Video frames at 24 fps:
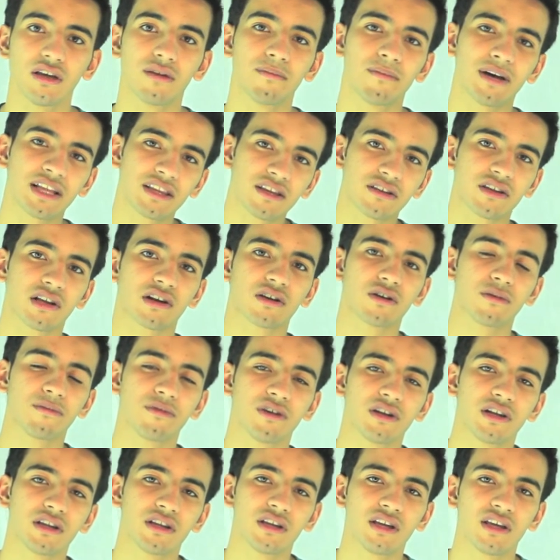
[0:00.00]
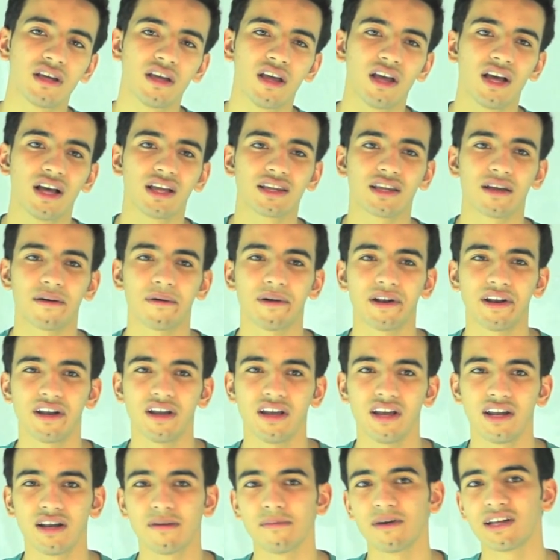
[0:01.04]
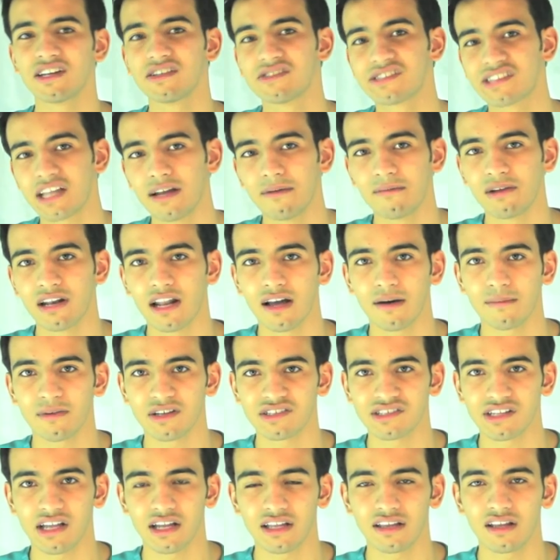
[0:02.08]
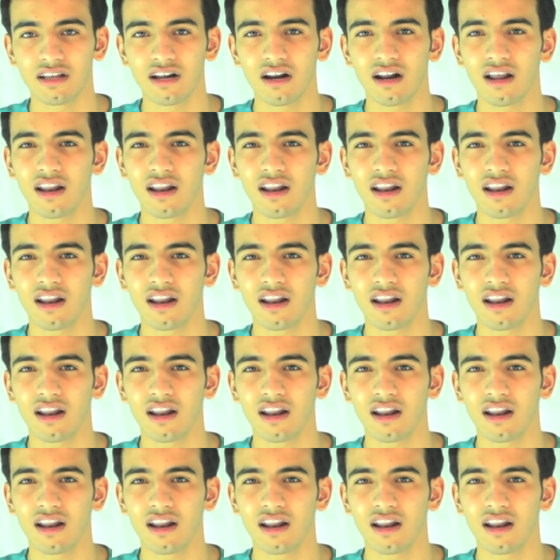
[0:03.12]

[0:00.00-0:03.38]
ماده الكوميونتي طبعا احنا ما نستعمل لها مصادر